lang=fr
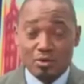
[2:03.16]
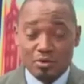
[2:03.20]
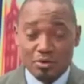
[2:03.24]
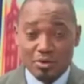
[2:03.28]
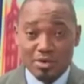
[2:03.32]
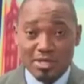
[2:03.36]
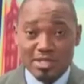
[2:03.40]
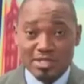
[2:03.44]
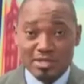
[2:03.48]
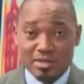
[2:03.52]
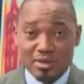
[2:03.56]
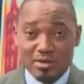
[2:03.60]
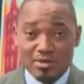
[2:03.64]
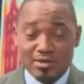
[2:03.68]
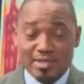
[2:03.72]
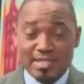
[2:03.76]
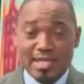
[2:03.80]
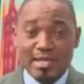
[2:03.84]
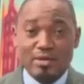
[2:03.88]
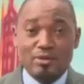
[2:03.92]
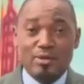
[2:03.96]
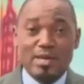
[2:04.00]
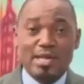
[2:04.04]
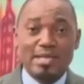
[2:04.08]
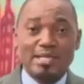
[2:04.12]
recrudescence,
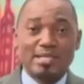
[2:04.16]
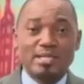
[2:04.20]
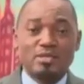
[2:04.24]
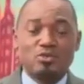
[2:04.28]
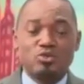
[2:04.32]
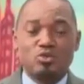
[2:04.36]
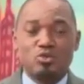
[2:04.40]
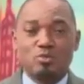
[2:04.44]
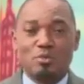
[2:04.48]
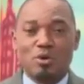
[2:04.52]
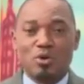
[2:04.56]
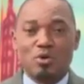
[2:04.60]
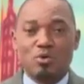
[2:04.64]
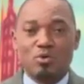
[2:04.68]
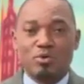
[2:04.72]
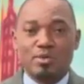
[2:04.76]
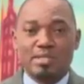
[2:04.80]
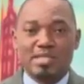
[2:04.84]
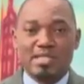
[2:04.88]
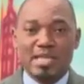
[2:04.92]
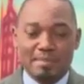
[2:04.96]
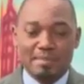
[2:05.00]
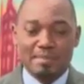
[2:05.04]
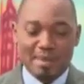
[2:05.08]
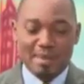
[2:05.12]
telle que l'indique justement le
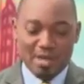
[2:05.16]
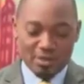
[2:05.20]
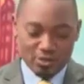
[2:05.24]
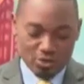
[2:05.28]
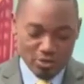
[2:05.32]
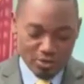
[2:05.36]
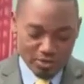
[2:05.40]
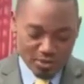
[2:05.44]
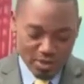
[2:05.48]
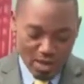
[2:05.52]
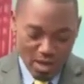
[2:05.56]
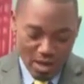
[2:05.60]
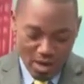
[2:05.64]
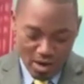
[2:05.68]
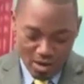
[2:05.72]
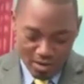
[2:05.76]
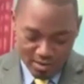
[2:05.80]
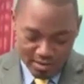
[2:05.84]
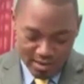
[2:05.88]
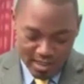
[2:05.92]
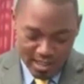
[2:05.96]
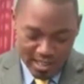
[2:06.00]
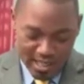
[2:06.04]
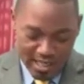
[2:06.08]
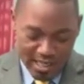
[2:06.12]
quotidien Émergence.
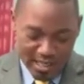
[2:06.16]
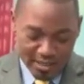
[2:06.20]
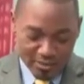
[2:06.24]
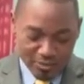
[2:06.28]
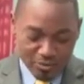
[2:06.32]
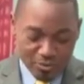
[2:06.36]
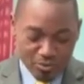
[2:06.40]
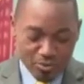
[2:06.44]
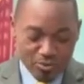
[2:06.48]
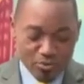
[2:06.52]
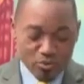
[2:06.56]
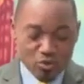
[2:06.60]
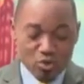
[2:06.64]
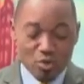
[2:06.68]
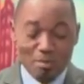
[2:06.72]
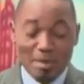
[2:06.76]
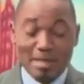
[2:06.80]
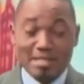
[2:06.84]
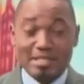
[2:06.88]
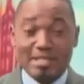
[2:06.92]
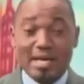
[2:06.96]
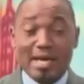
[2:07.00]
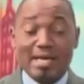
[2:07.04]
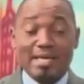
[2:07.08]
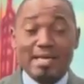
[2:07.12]
En sa grande une ce
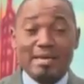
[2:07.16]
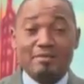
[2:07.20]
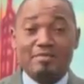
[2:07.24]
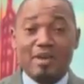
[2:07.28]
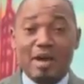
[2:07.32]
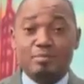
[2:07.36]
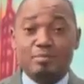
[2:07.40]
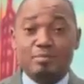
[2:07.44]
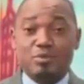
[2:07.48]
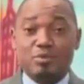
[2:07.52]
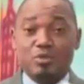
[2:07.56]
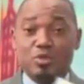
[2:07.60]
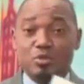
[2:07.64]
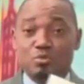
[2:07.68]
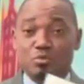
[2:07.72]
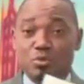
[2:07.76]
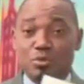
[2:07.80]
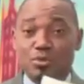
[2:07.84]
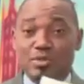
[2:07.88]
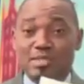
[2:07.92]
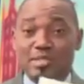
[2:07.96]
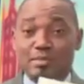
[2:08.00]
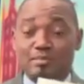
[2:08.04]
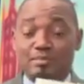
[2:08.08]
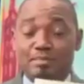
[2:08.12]
matin, des frappes se
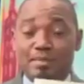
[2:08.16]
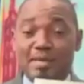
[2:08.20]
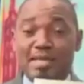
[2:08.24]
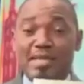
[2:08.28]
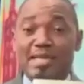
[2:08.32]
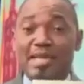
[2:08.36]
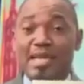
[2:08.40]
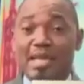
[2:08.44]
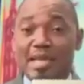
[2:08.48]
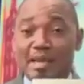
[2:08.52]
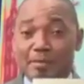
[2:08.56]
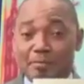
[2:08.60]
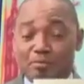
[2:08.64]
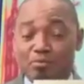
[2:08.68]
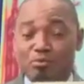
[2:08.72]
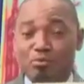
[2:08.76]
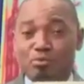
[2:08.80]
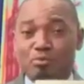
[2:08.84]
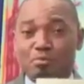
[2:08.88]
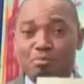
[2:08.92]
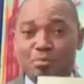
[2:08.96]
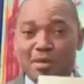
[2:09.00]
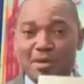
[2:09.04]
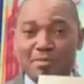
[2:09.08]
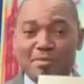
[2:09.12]
multiplient et
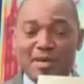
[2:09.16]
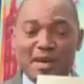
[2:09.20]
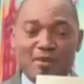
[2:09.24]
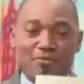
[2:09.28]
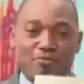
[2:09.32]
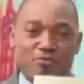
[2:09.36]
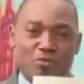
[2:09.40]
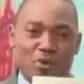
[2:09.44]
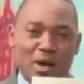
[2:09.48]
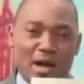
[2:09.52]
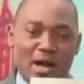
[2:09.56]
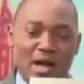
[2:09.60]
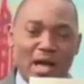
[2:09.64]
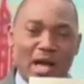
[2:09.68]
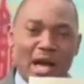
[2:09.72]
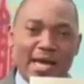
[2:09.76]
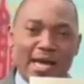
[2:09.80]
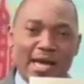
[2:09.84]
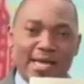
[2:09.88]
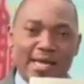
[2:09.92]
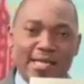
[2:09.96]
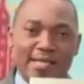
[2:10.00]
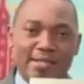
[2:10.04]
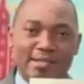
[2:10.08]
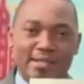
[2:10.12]
pour une première fois,
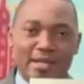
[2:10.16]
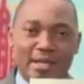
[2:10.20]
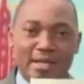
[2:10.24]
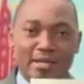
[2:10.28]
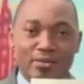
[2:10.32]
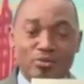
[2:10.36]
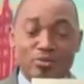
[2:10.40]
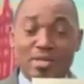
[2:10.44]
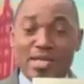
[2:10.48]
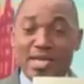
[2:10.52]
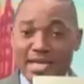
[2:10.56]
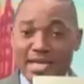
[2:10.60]
à l'intérieur